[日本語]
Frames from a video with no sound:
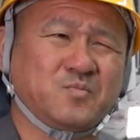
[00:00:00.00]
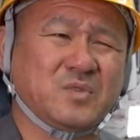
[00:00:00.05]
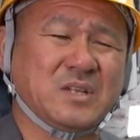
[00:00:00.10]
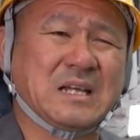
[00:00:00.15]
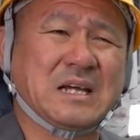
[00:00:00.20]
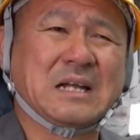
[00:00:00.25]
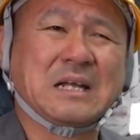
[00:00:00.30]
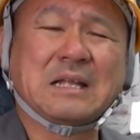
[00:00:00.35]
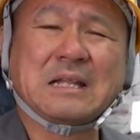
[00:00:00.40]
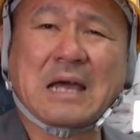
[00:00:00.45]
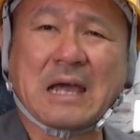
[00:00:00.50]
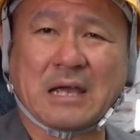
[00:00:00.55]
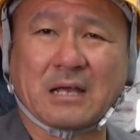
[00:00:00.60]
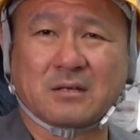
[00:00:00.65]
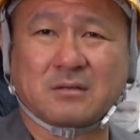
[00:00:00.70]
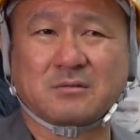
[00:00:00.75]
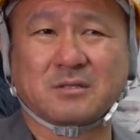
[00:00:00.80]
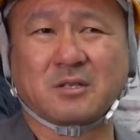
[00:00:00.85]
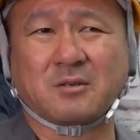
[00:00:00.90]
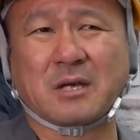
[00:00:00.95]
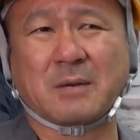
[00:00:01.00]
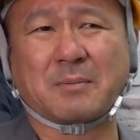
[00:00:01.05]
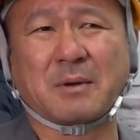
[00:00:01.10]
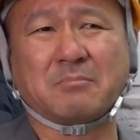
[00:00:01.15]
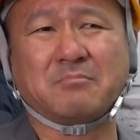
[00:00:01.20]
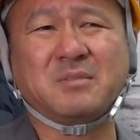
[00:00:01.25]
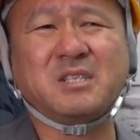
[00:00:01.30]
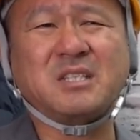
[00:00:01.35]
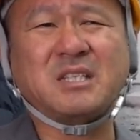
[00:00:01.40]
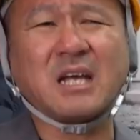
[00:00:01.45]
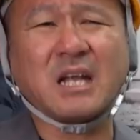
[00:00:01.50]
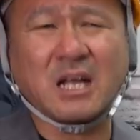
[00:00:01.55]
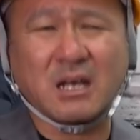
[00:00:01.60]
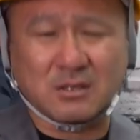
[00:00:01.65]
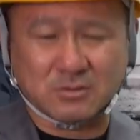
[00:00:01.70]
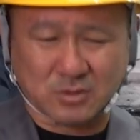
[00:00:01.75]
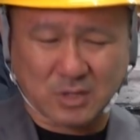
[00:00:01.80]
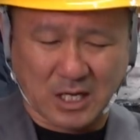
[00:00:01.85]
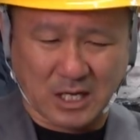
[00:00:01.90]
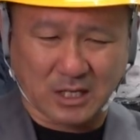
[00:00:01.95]
やれない。でもやっぱ見た
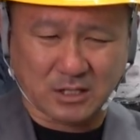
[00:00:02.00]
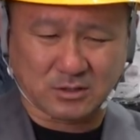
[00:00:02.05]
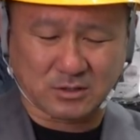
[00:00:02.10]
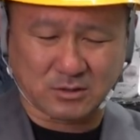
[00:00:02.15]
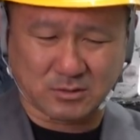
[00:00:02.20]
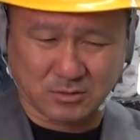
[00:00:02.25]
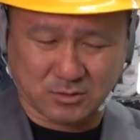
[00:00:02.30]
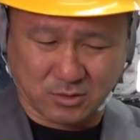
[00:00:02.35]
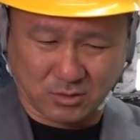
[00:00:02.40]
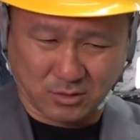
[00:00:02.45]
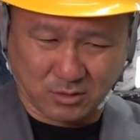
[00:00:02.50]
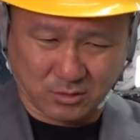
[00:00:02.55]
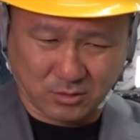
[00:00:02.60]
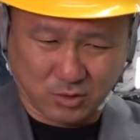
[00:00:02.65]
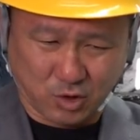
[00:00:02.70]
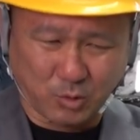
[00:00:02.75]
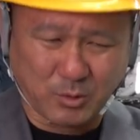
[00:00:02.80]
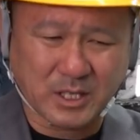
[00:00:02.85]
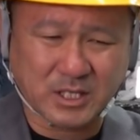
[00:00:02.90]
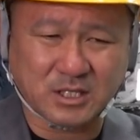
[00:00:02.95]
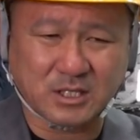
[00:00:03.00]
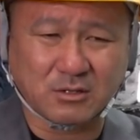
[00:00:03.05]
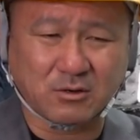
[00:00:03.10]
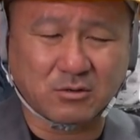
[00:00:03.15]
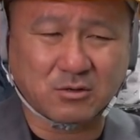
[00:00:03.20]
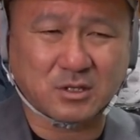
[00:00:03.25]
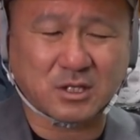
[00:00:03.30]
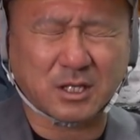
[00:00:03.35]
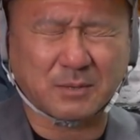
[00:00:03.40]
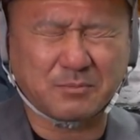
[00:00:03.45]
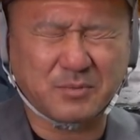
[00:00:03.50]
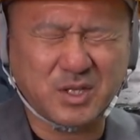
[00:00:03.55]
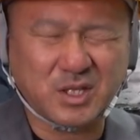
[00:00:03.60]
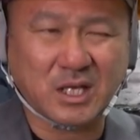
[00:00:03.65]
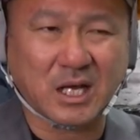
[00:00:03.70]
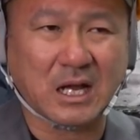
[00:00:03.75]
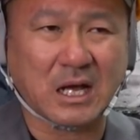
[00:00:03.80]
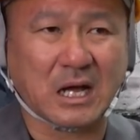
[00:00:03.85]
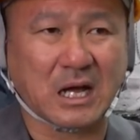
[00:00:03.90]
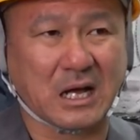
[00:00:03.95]
ら、あその、そばにおって見
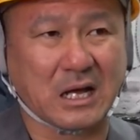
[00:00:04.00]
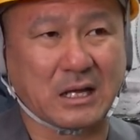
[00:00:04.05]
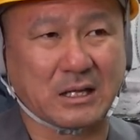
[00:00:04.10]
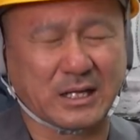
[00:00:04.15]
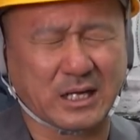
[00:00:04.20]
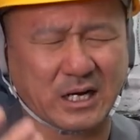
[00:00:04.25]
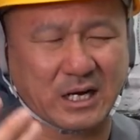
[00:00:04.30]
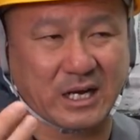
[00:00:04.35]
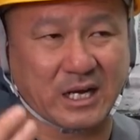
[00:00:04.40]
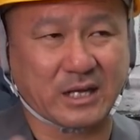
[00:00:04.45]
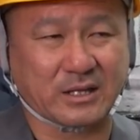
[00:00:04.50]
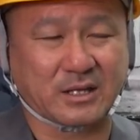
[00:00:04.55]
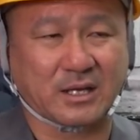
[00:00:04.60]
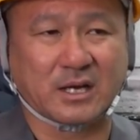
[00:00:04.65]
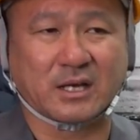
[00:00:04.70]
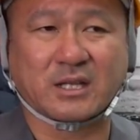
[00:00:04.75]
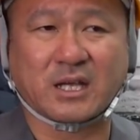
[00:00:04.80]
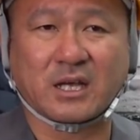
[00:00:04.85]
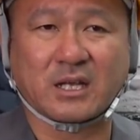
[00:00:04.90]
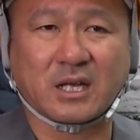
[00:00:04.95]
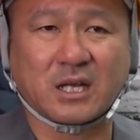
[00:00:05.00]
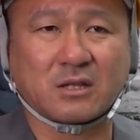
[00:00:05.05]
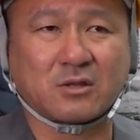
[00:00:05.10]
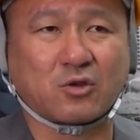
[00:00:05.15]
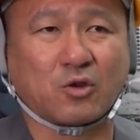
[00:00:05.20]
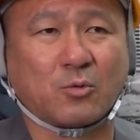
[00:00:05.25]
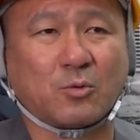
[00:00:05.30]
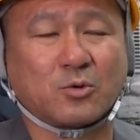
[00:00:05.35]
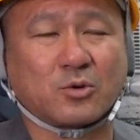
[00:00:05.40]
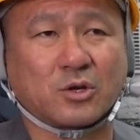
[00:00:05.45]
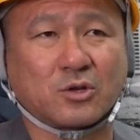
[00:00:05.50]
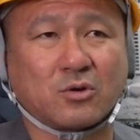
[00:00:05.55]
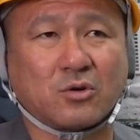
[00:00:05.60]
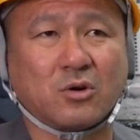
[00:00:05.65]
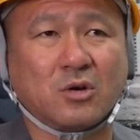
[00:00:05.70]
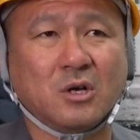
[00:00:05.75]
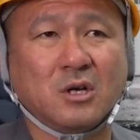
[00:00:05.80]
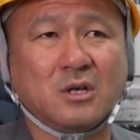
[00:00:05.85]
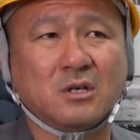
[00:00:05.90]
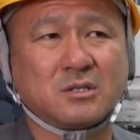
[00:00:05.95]
たら、あなんかやってあげたいなって思うけ
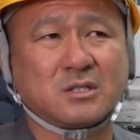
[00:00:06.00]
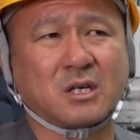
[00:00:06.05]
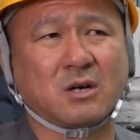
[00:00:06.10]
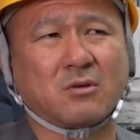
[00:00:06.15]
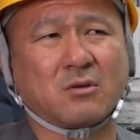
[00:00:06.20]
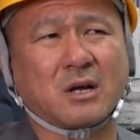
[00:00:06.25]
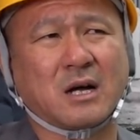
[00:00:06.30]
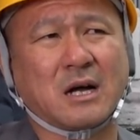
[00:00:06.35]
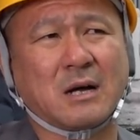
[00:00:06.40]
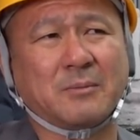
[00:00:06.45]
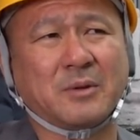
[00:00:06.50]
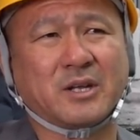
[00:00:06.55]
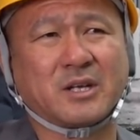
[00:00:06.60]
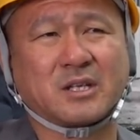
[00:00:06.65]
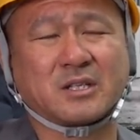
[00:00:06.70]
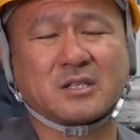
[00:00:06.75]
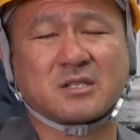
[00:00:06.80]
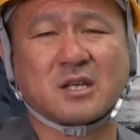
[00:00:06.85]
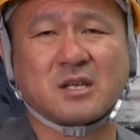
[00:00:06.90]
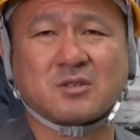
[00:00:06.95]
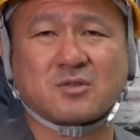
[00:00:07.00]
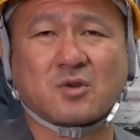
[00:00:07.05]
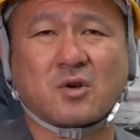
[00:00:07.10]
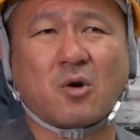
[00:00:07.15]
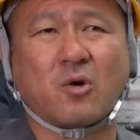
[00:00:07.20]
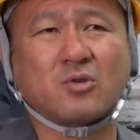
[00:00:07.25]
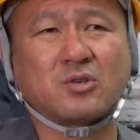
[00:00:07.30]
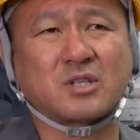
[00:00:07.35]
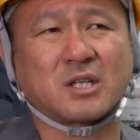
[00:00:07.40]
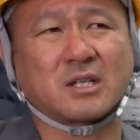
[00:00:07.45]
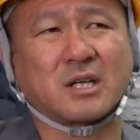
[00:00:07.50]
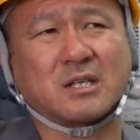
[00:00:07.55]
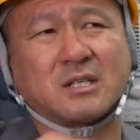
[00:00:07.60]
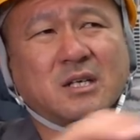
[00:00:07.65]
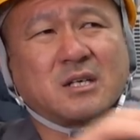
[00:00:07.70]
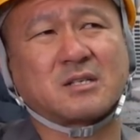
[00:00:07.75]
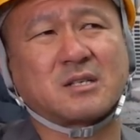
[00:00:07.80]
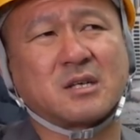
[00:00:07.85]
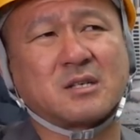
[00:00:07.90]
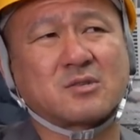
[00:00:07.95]
ど、じゃあ俺がアメリカで戦争が起きたなり
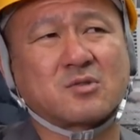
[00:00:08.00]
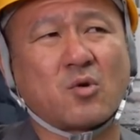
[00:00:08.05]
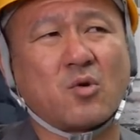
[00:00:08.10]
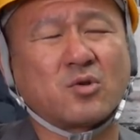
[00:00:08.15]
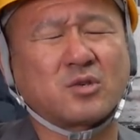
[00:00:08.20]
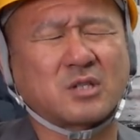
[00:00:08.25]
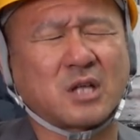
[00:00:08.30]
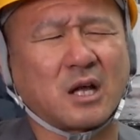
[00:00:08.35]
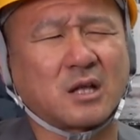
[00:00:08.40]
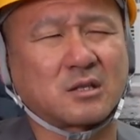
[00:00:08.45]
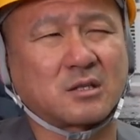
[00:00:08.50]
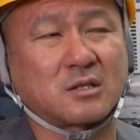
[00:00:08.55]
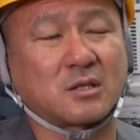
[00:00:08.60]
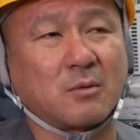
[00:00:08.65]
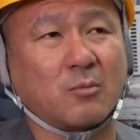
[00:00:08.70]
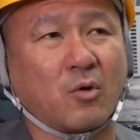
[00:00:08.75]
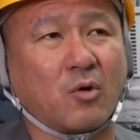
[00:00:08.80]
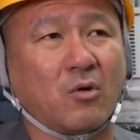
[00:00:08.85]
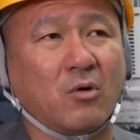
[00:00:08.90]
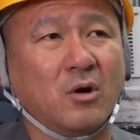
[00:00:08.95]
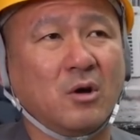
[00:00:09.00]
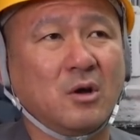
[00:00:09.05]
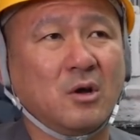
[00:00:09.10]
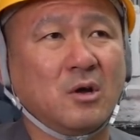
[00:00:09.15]
ね、戦争起きたっても、